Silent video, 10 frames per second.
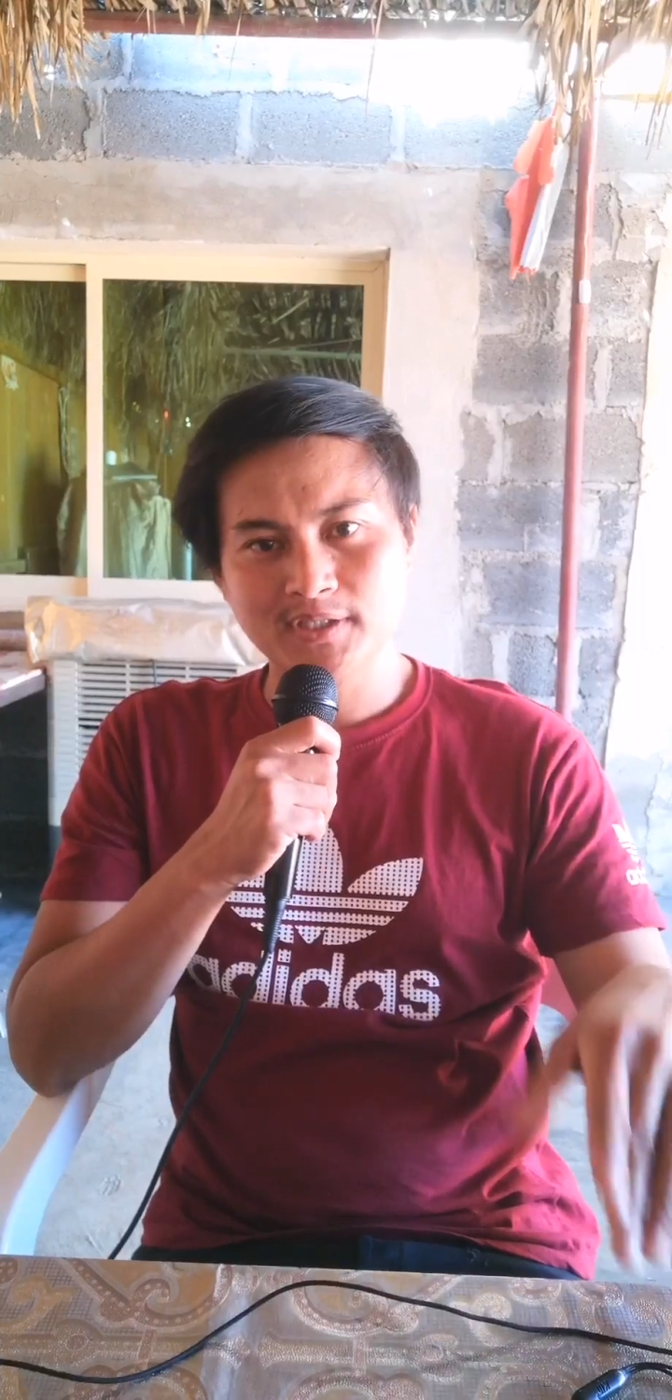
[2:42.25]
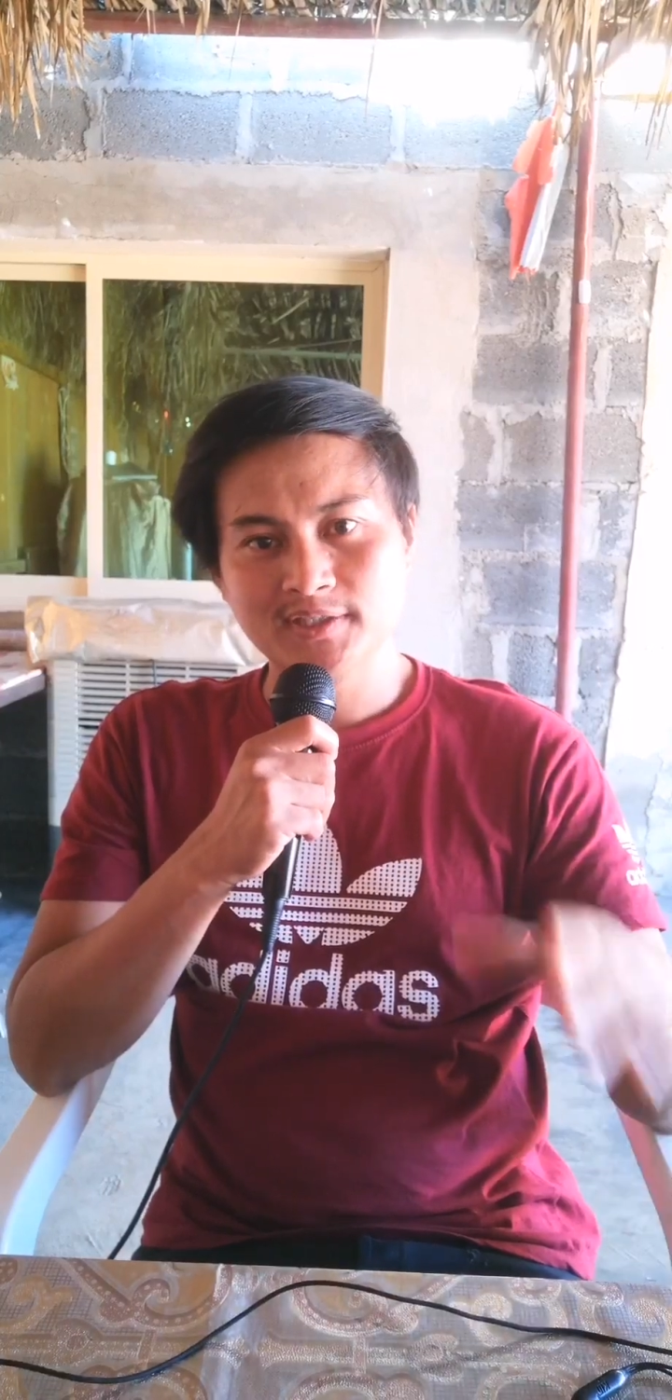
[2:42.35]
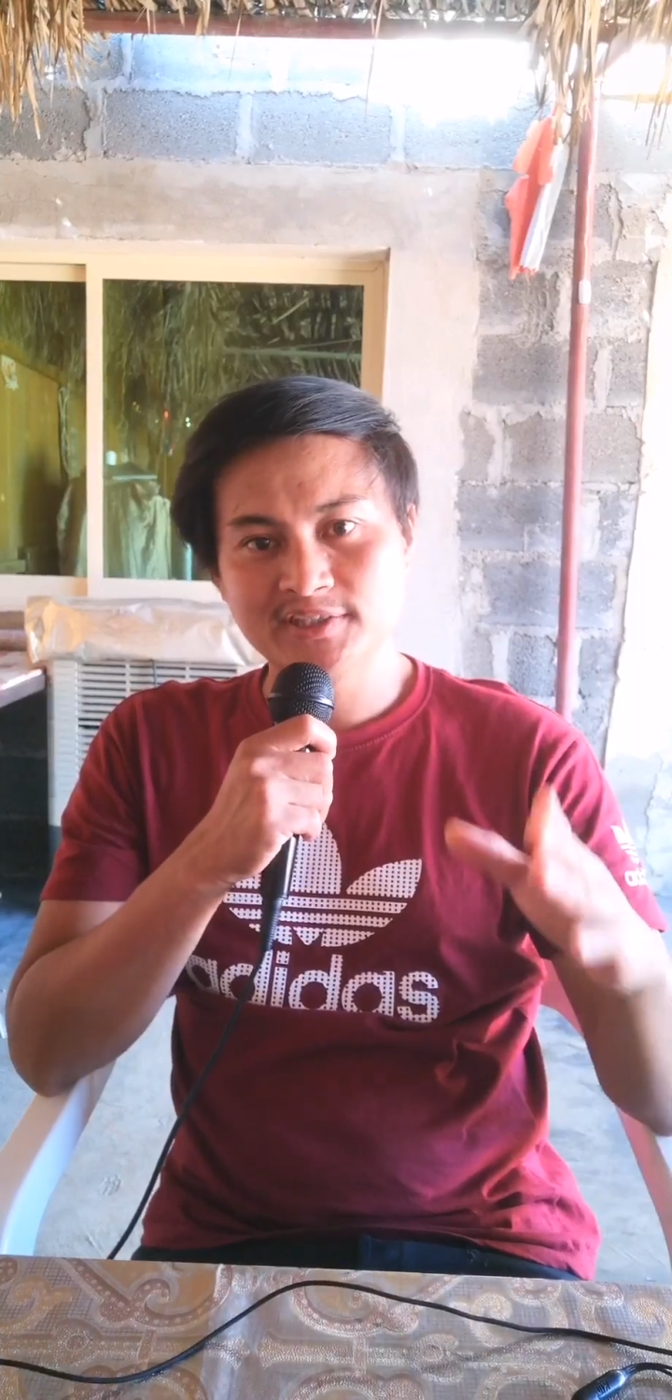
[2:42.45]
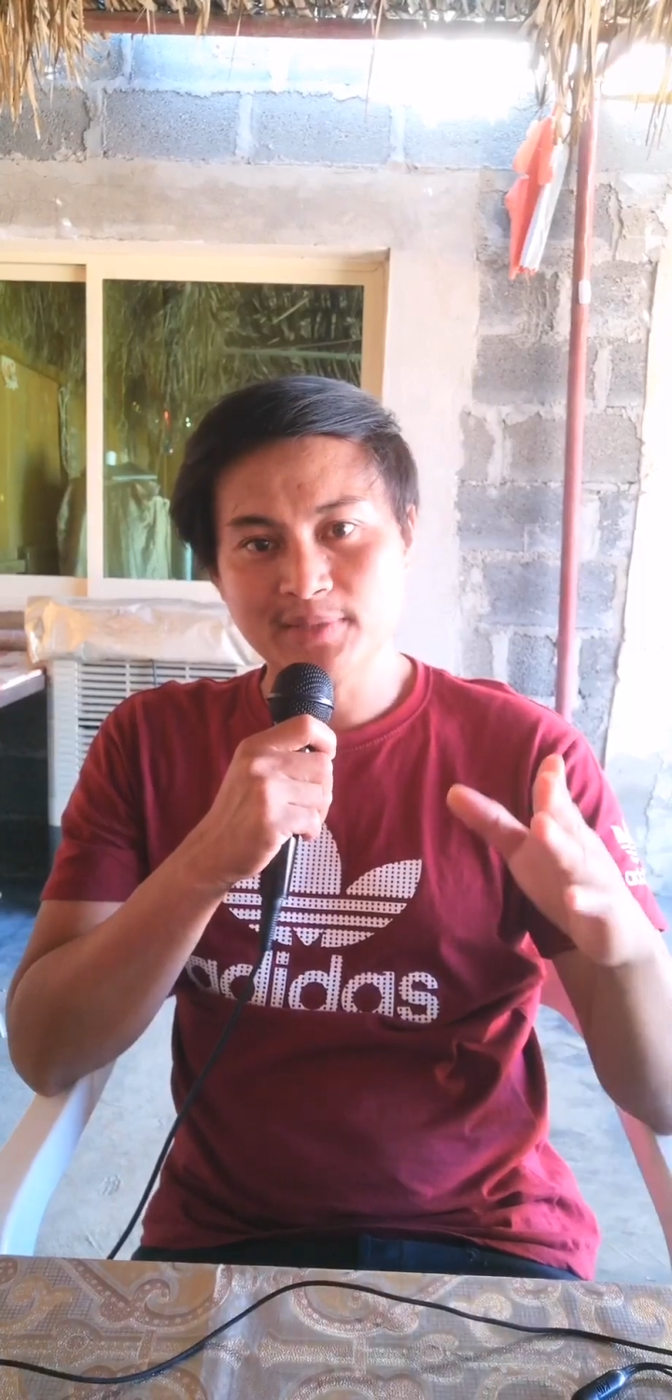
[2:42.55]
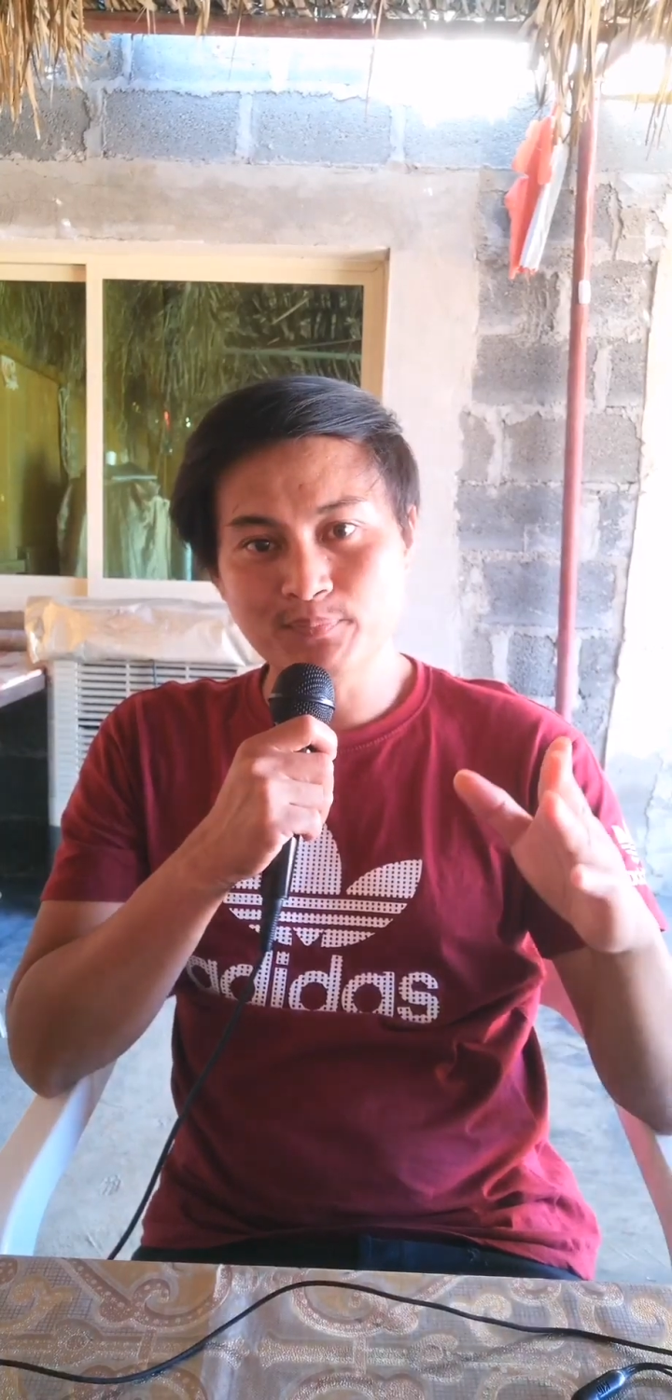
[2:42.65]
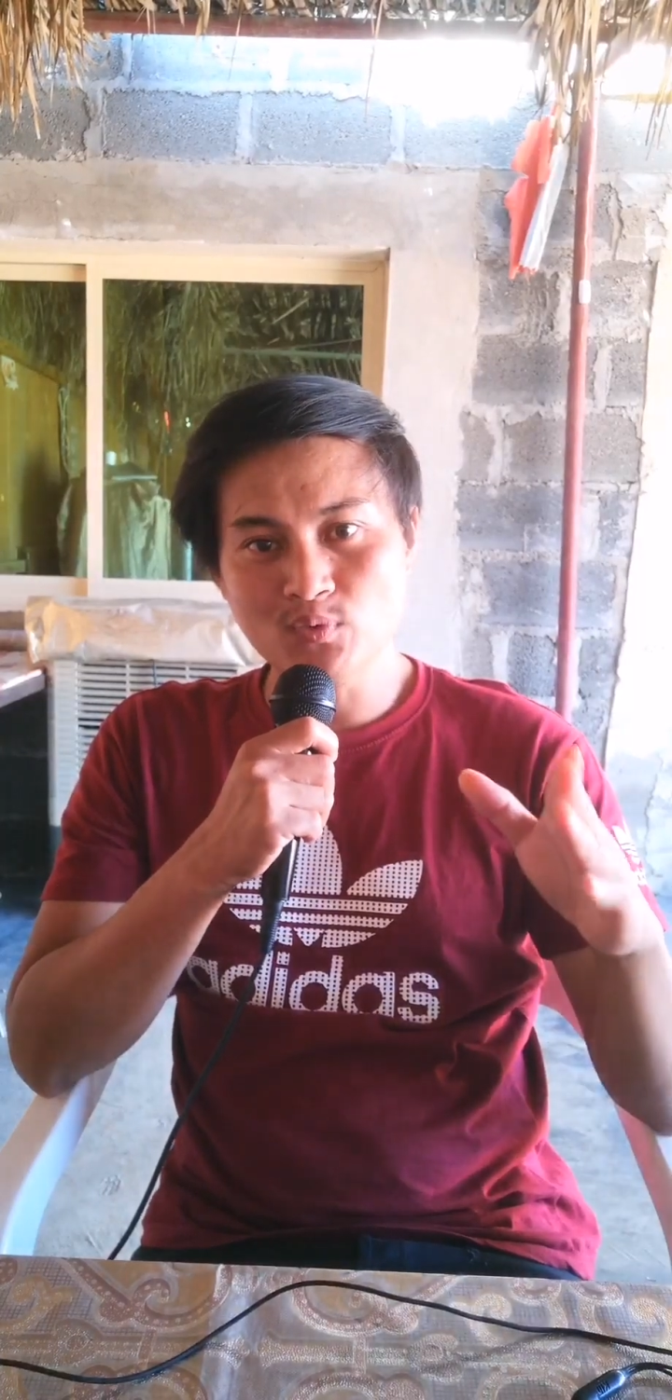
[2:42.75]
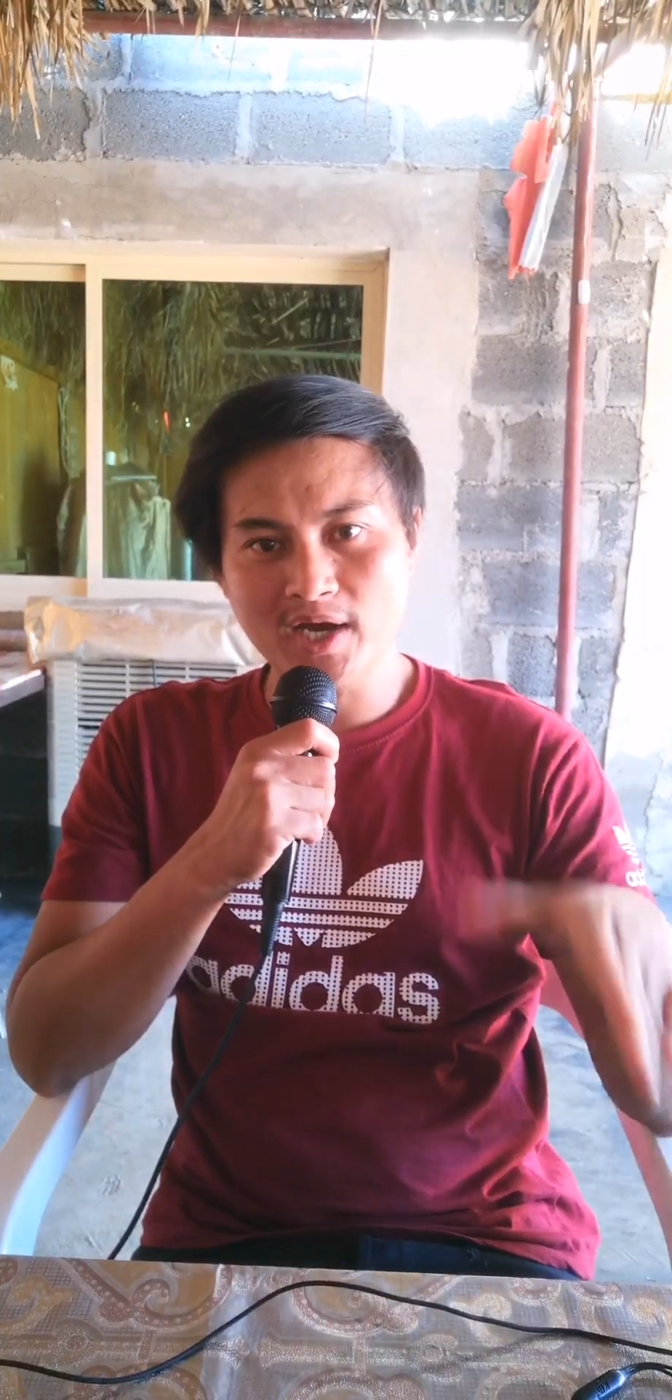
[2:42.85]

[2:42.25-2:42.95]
siya po